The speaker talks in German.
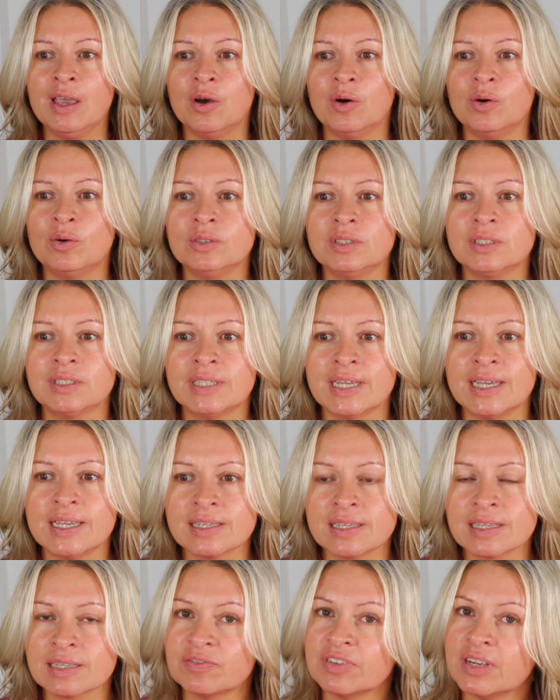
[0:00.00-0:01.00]
Und da ist
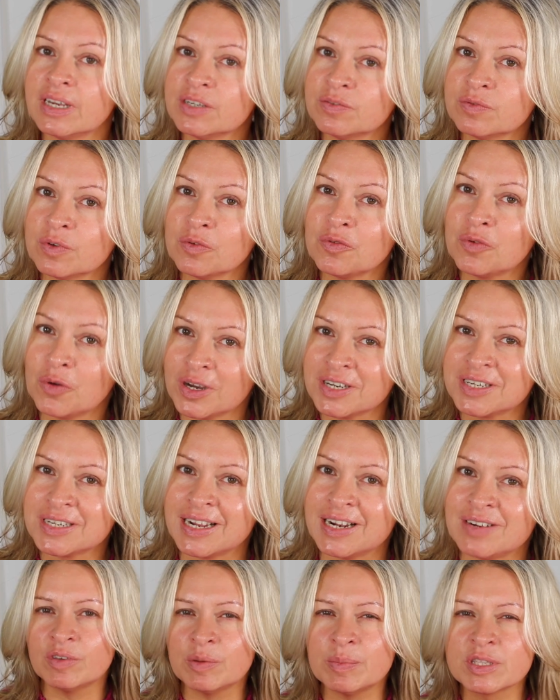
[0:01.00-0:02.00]
es vielleicht von
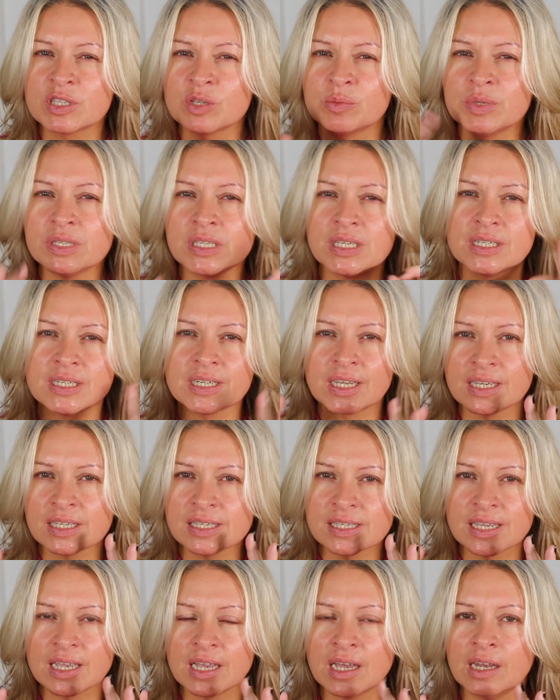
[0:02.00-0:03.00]
Vorteil, wenn man so ein bisschen
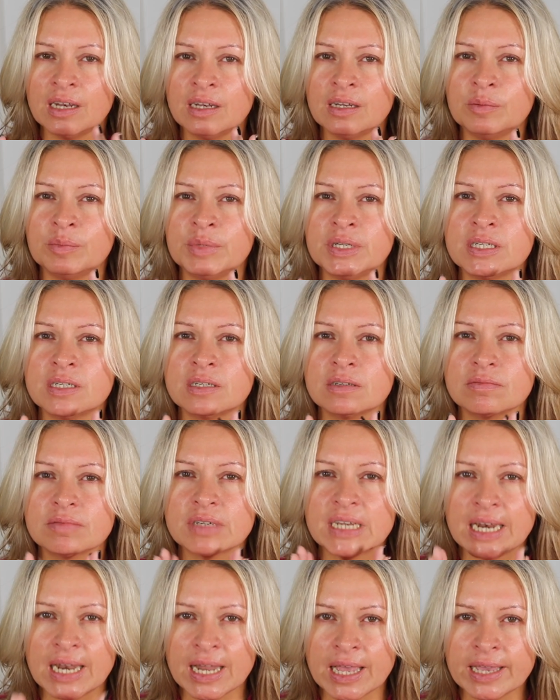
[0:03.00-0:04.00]
tricksen kann mit
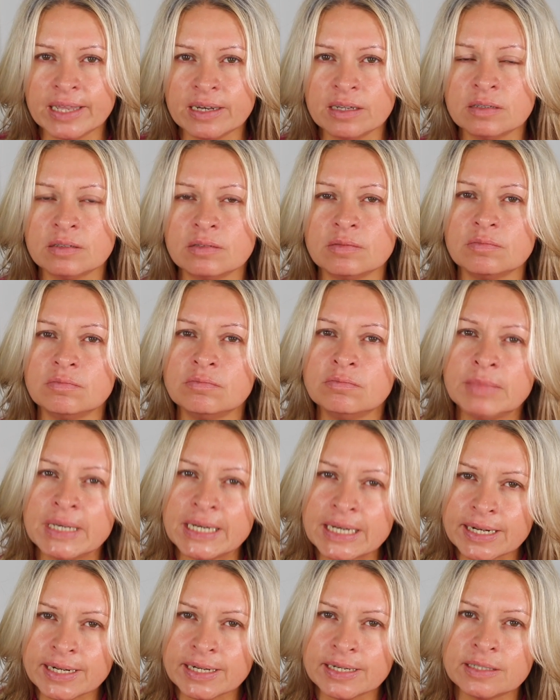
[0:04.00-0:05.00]
kleinen
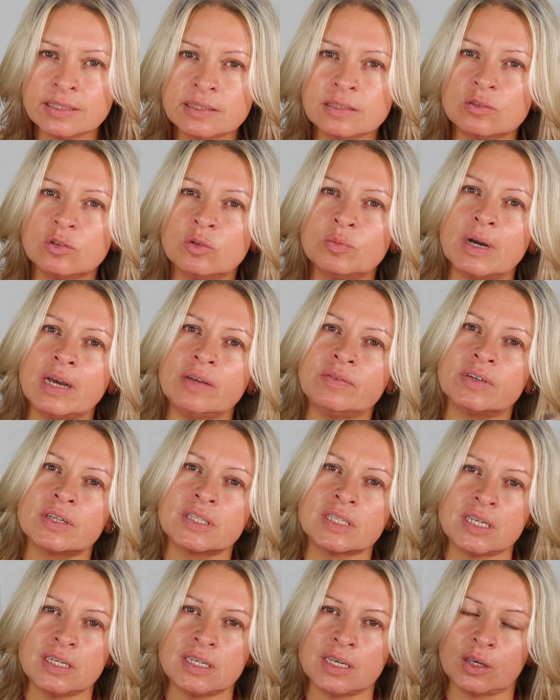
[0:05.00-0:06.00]
Mitteln, um einfach
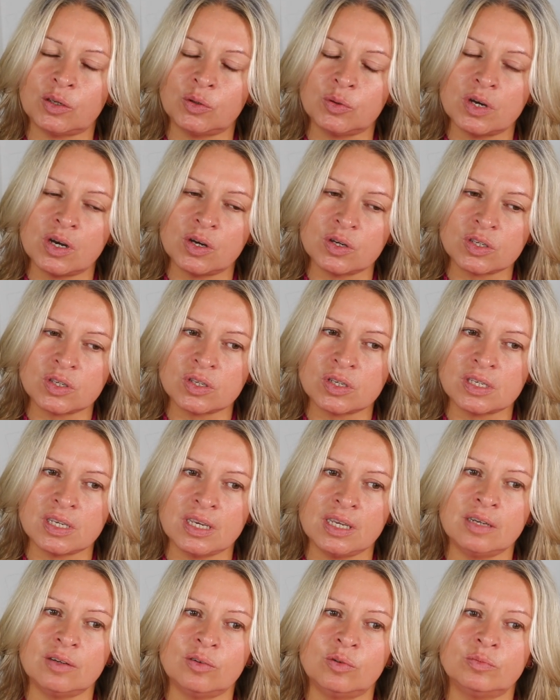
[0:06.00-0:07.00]
zehn Jahre jünger
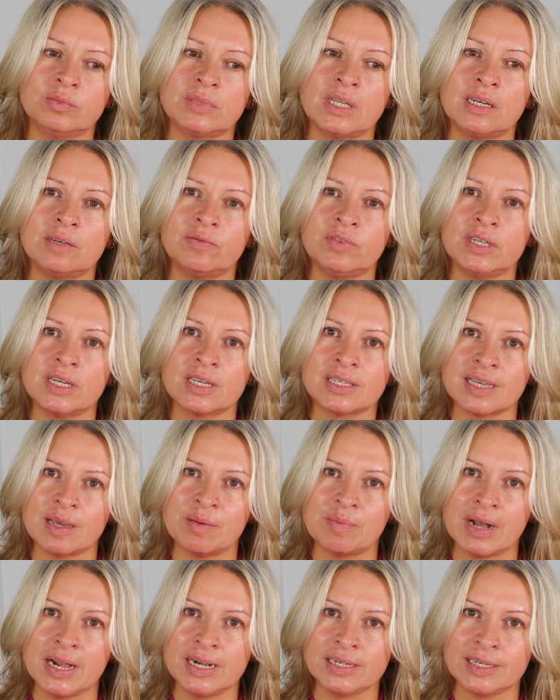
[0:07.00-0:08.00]
auszusehen, um dann wieder
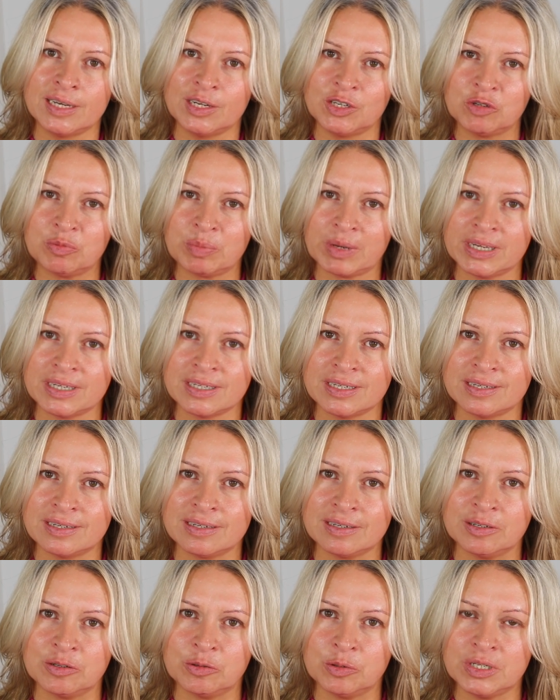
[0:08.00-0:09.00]
seinem Alter entsprechend
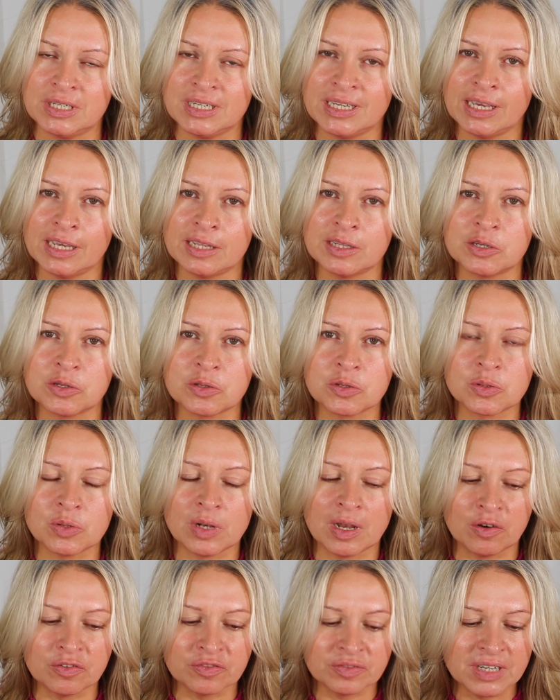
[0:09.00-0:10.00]
äh, durch die Gegend zu
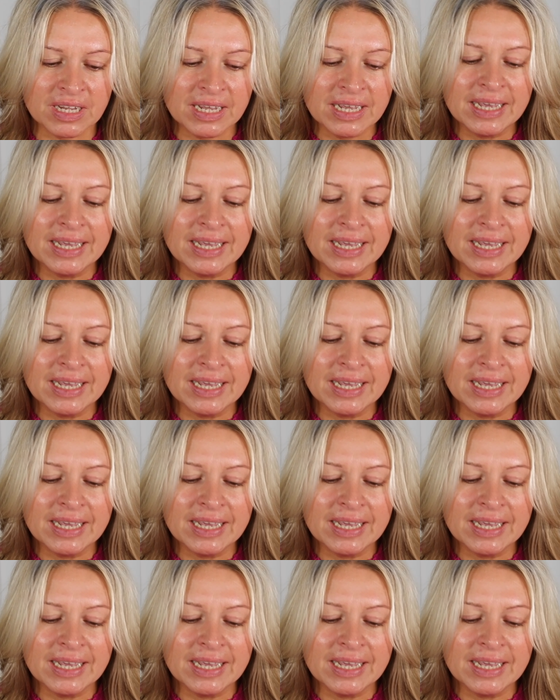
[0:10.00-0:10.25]
laufen.